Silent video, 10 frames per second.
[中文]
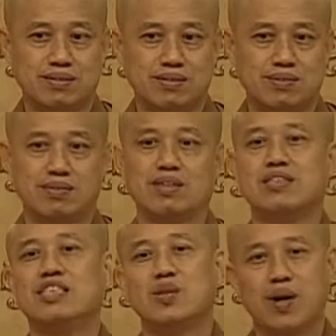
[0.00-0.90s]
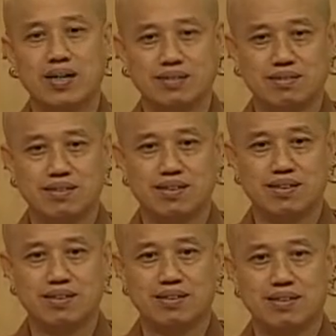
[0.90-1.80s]
就是很奇怪的事情，
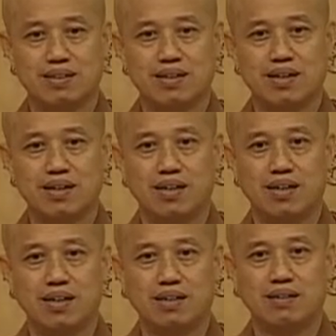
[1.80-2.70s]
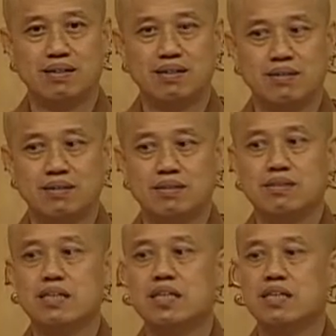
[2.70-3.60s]
啊，世
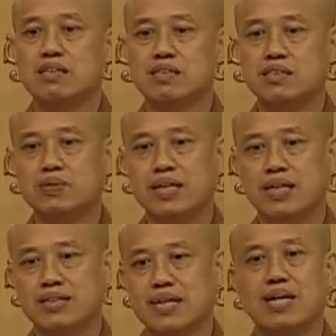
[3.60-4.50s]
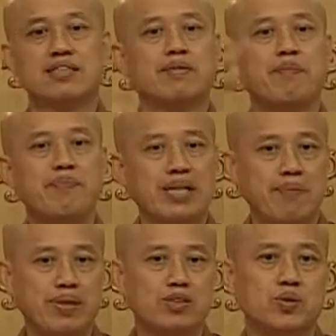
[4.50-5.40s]
间的智慧呢，常常在那变来
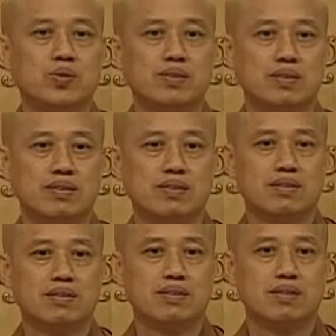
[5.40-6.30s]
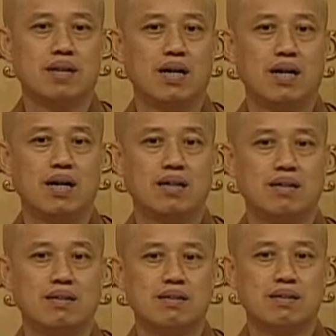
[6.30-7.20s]
变去，啊，
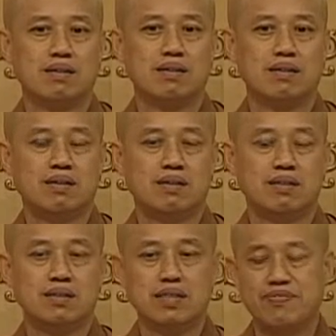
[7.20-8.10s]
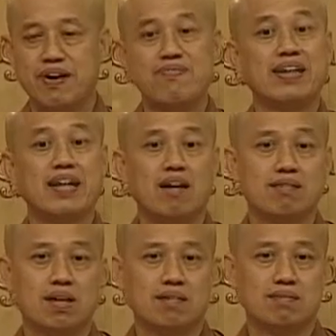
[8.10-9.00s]
而且翻翻恼恼。